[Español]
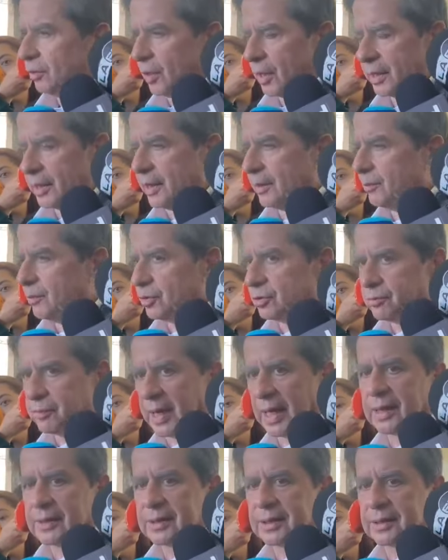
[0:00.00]
lo haremos
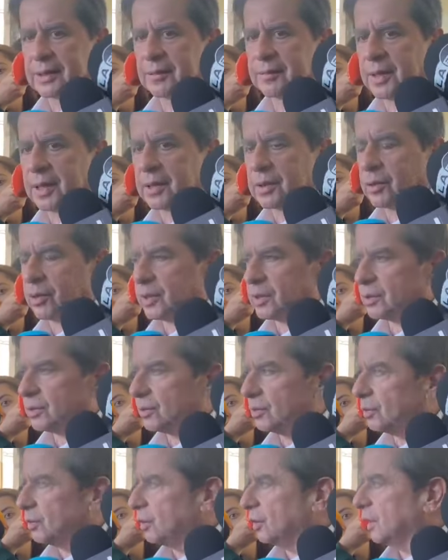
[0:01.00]
martes y miércoles
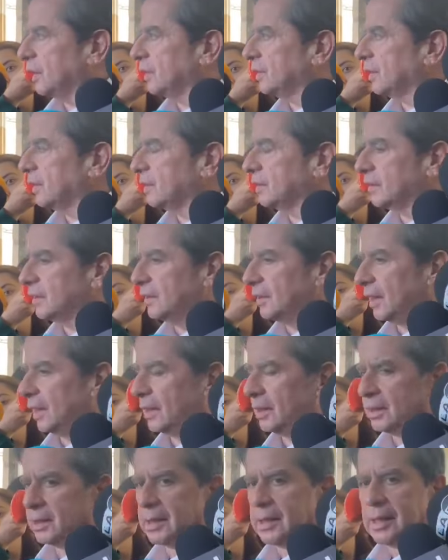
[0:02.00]
con toda
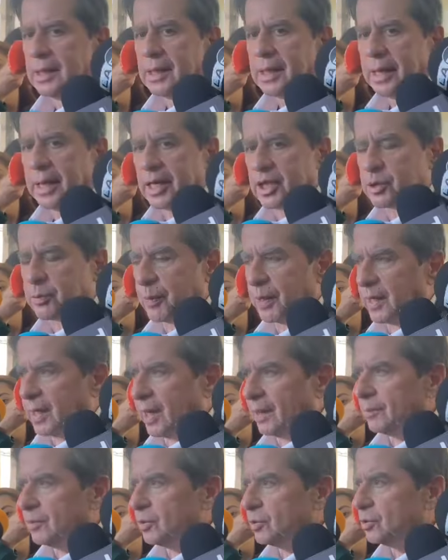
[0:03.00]
intensidad,
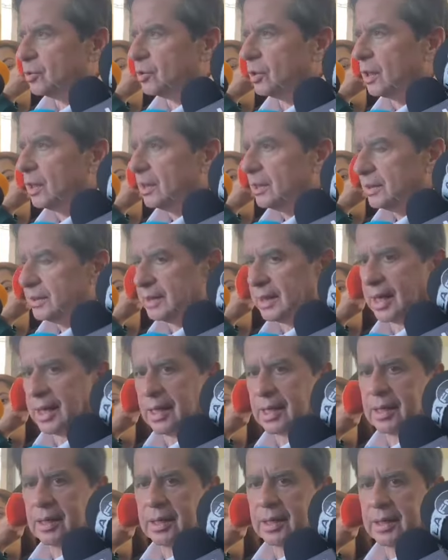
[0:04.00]
esperamos
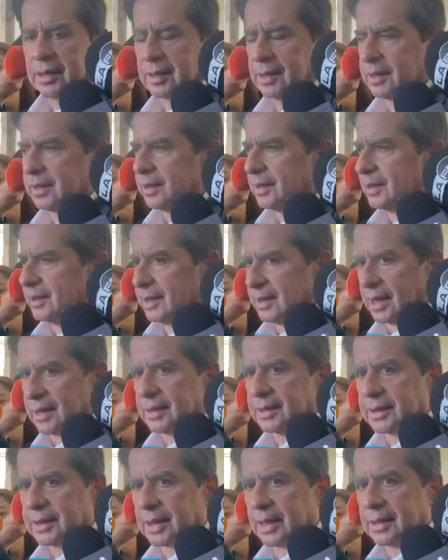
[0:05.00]
ya eh,
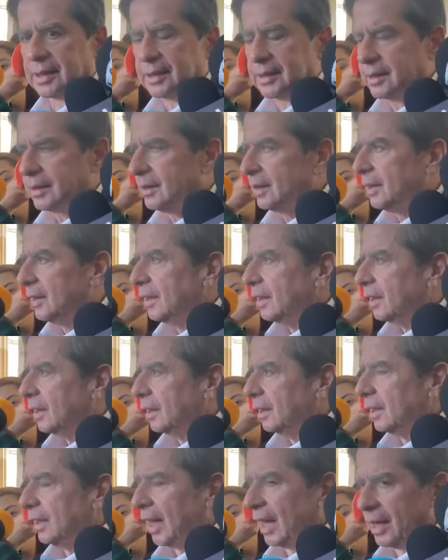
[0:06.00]
radicar
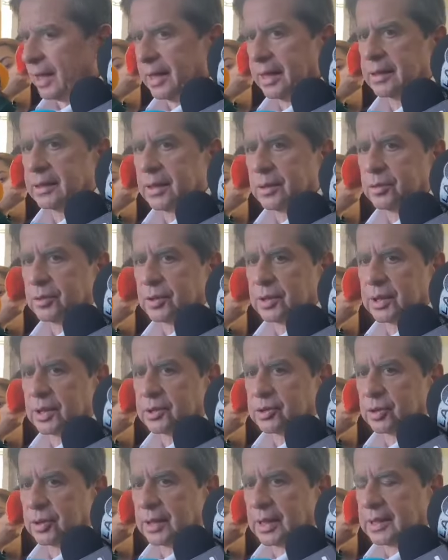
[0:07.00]
la ley de
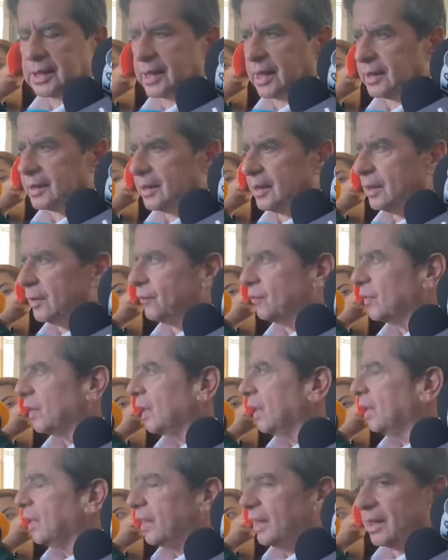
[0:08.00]
jurisdicción agraria
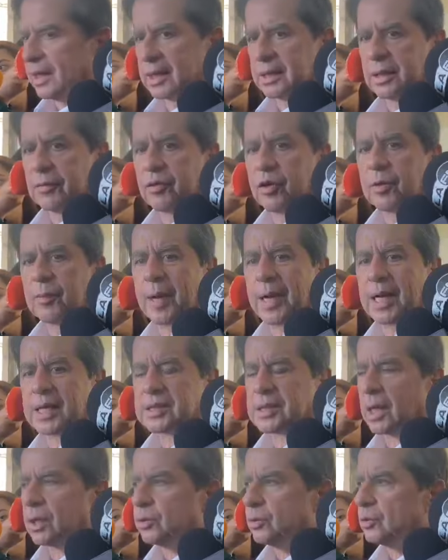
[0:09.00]
y la reforma a la
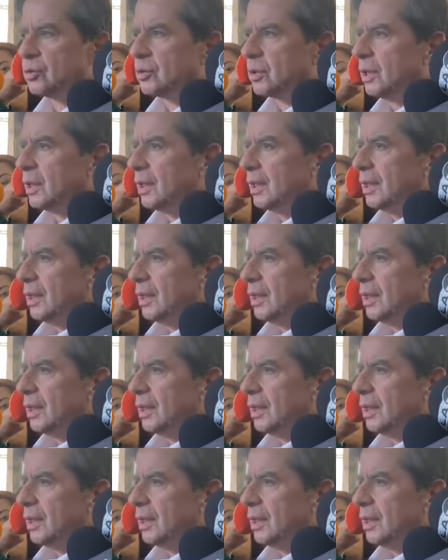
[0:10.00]
salud